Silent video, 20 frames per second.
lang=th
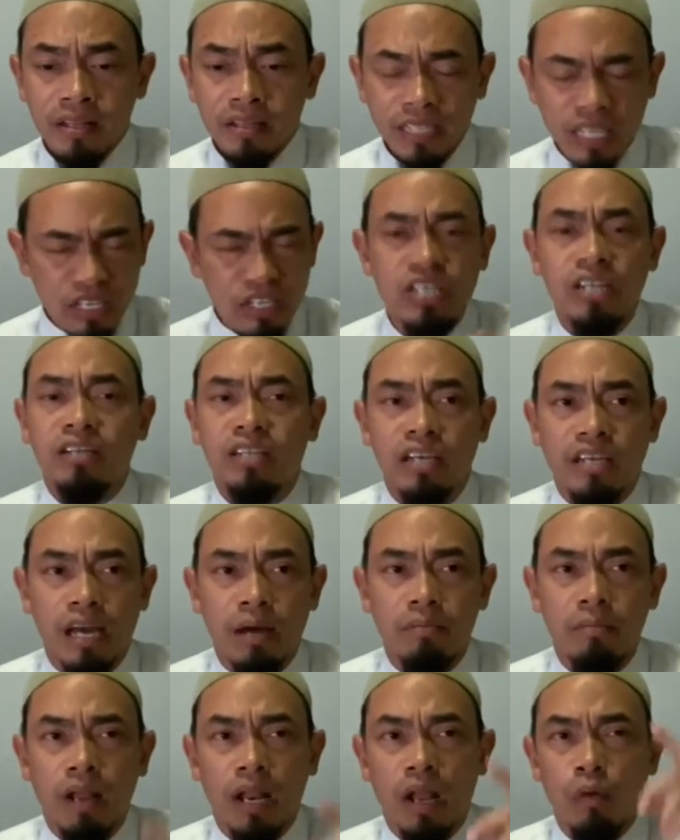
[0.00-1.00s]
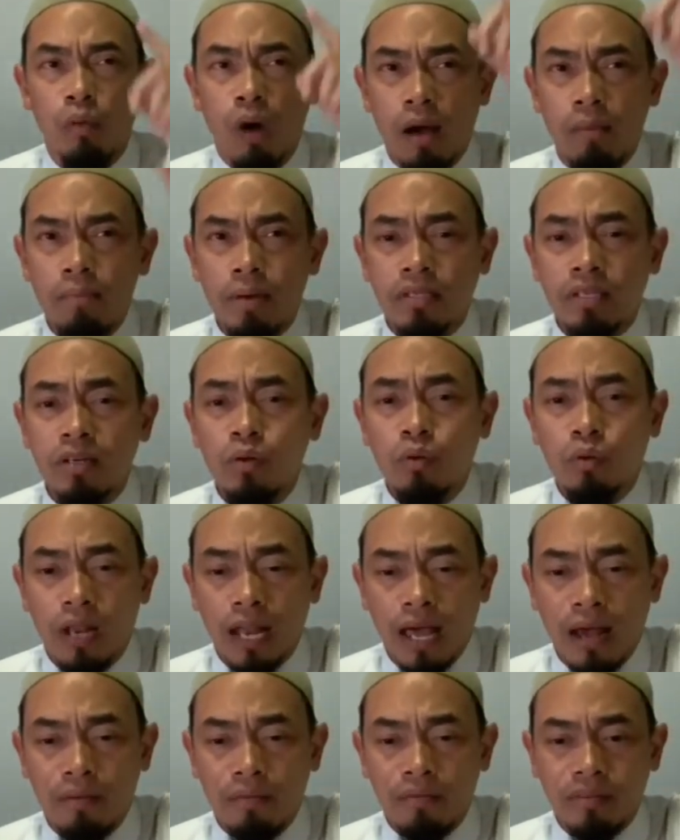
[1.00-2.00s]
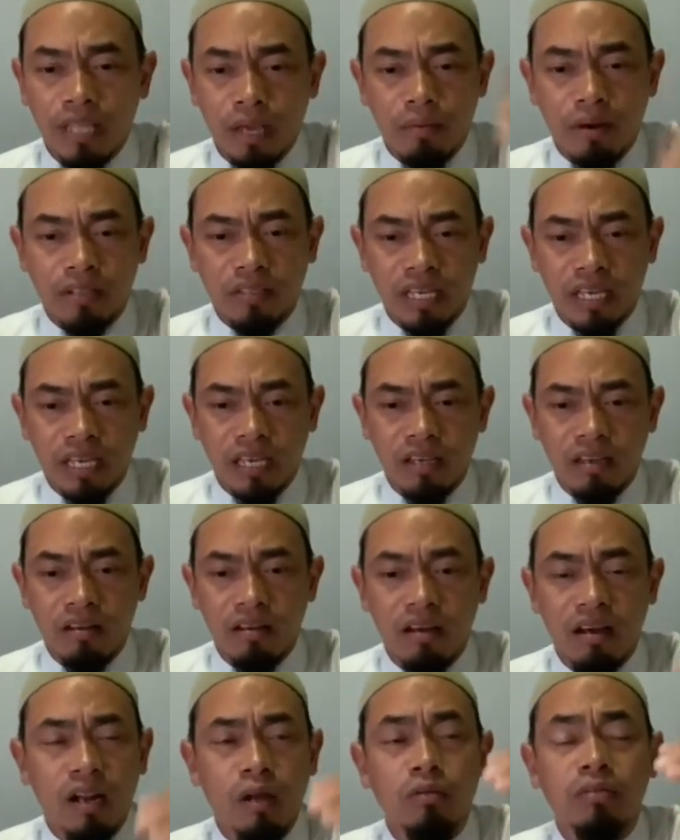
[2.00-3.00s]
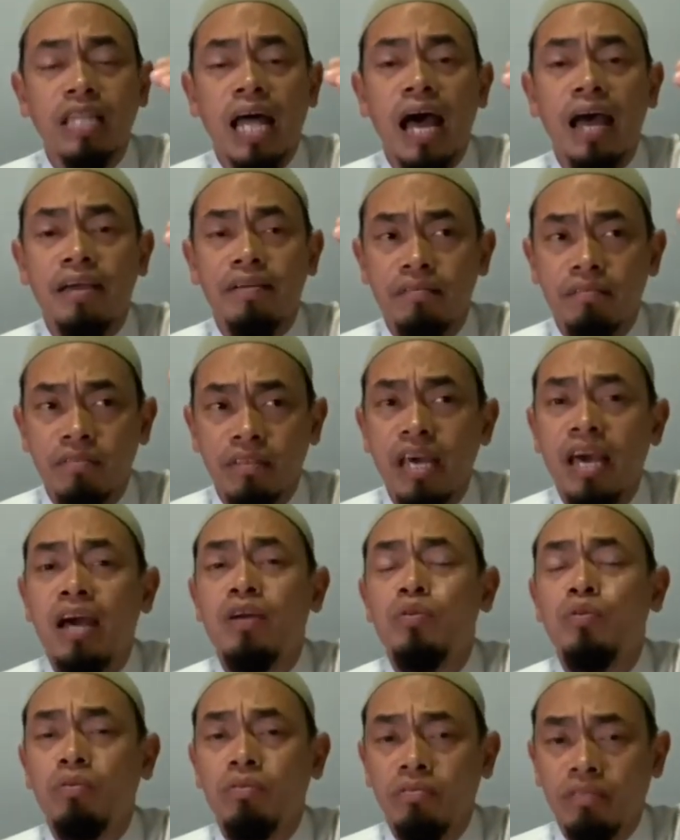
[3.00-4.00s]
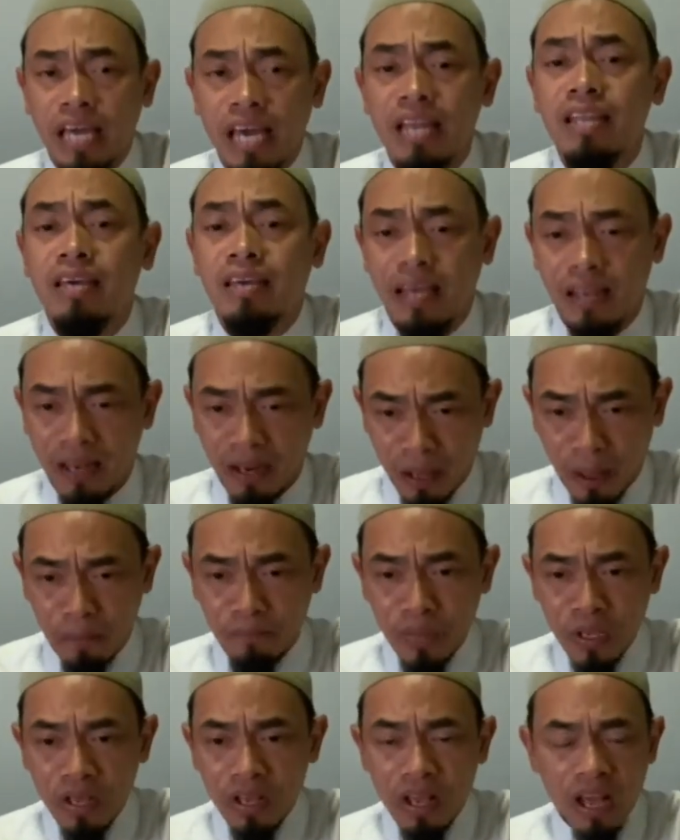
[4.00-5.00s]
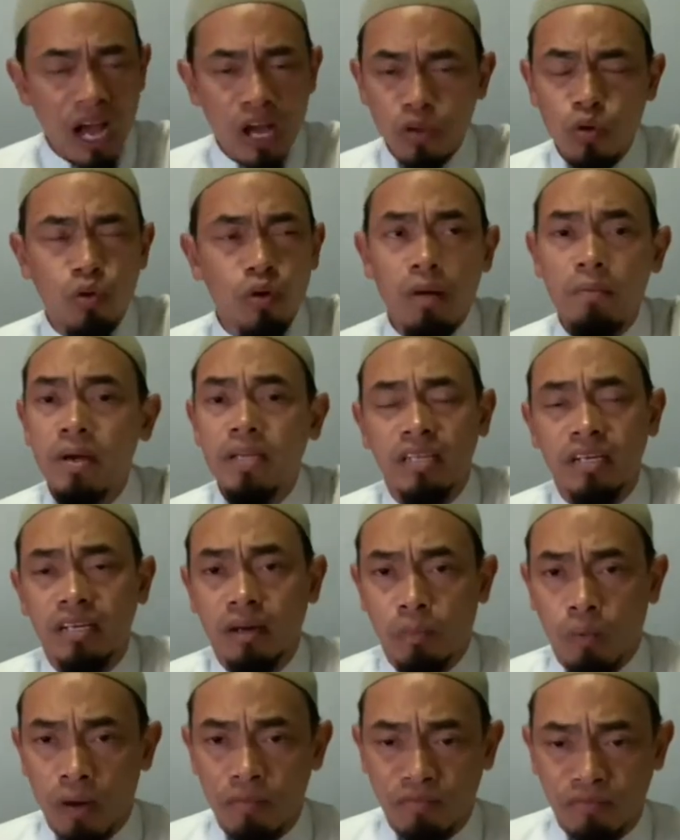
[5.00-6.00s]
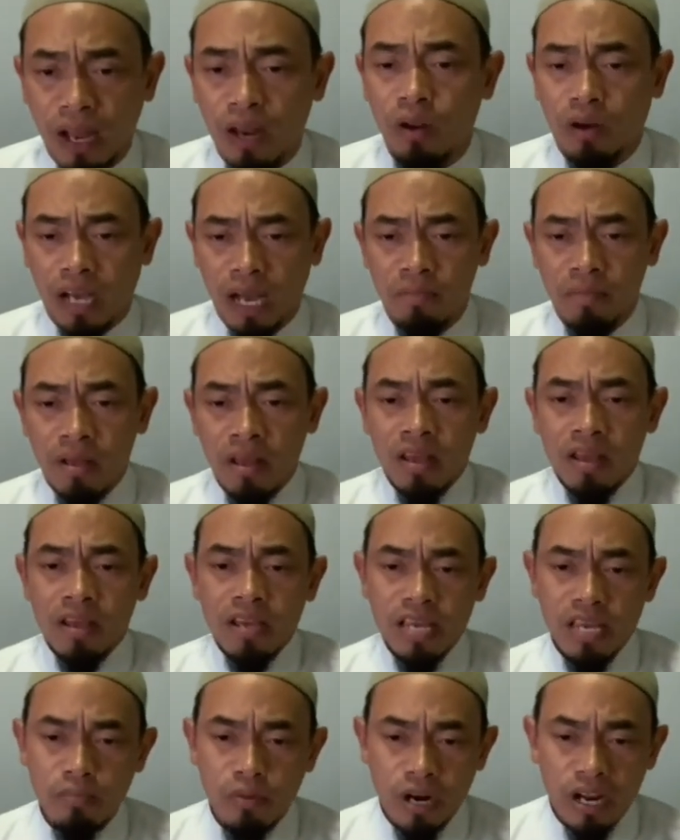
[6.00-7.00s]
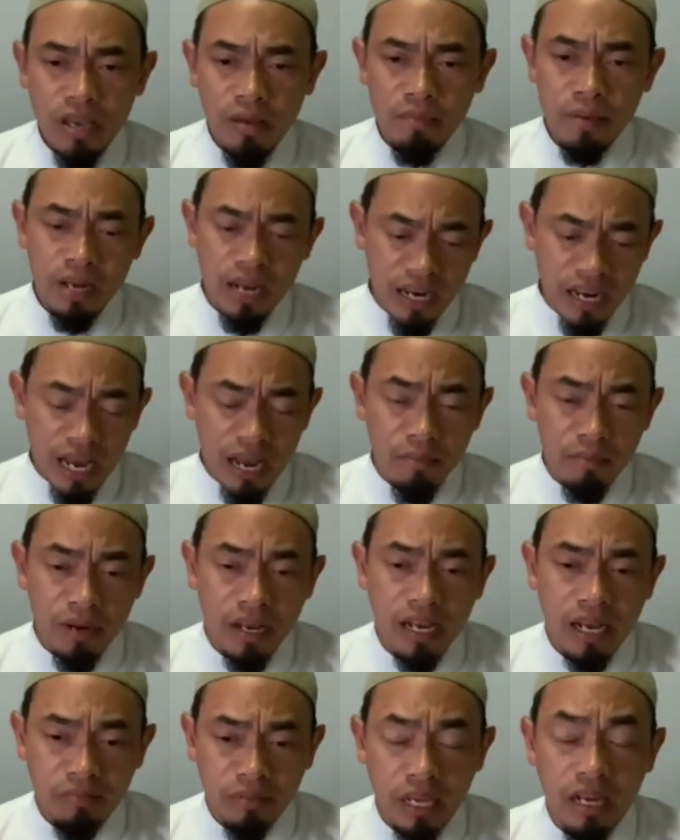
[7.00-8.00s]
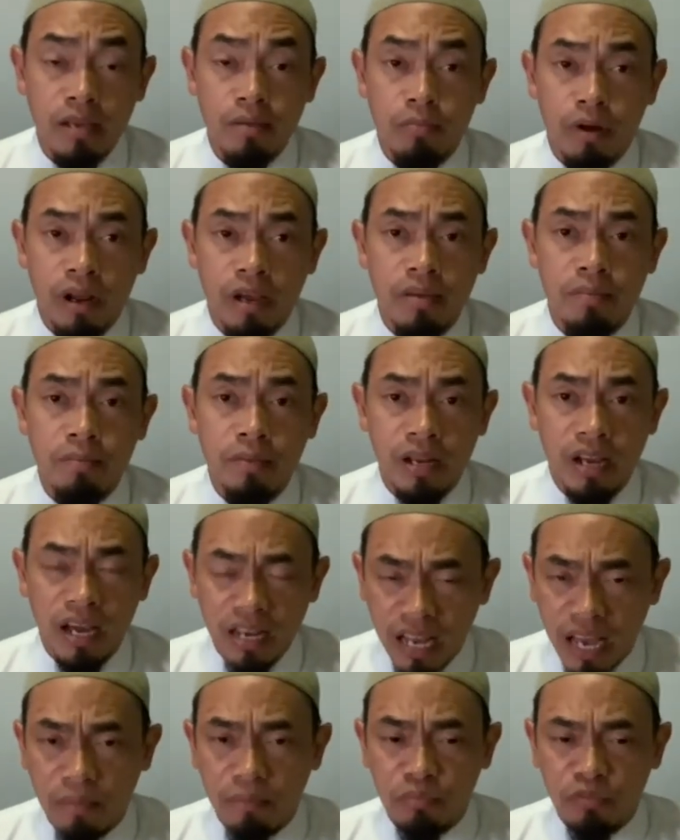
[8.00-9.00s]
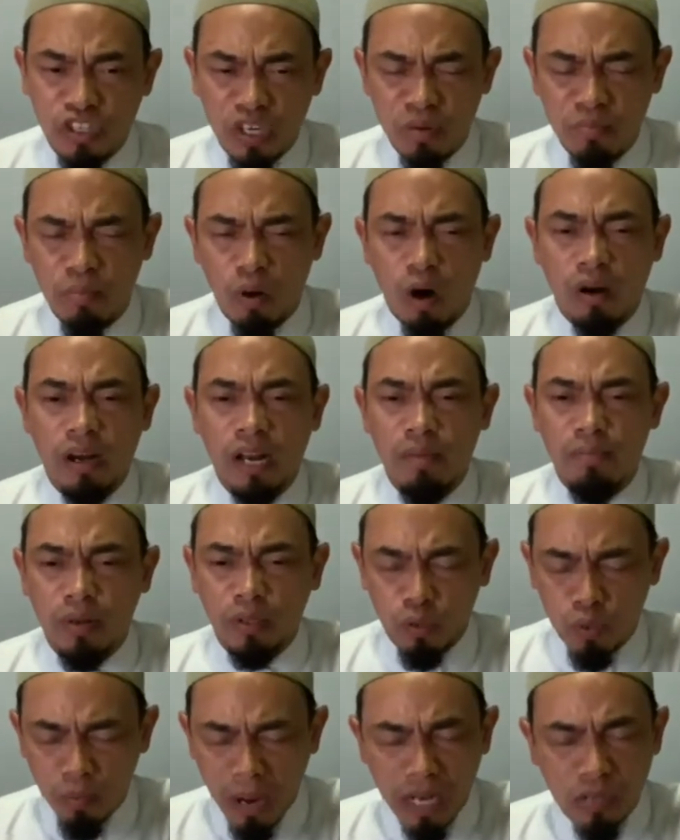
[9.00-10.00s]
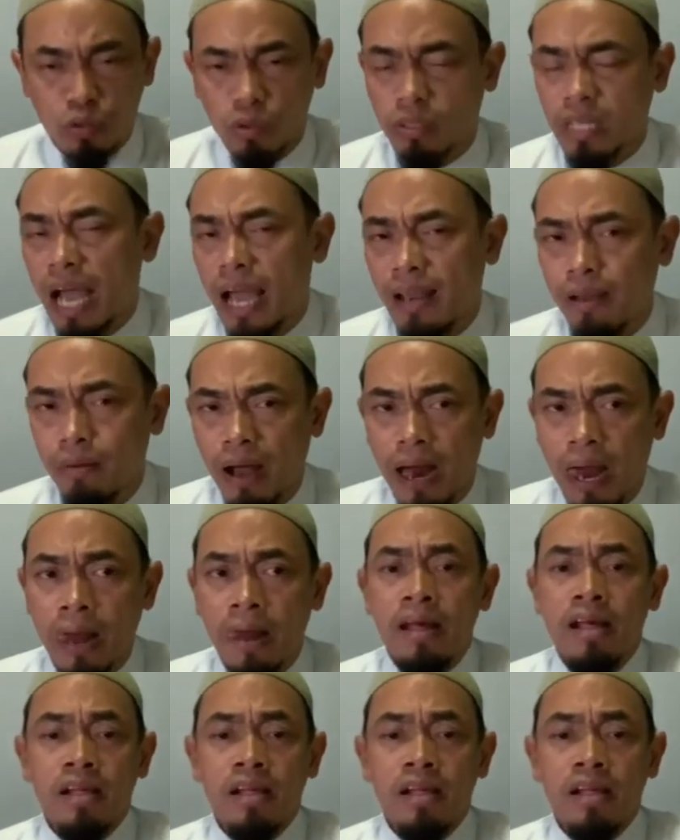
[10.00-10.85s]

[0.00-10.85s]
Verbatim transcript: แต่เชื่อแต่ครับเราหวังไปถึงนู่นแล้ว แต่บางทีเราตายแค่อายุแค่นี้แค่นั้นเองอายุเราไม่ถึงกับความฝันหรอกครับอิบราฮิมบินอาดัมนะครับท่านอิบราฮิมบินอาดัมจึงบอกในประตูบานสุดท้ายว่า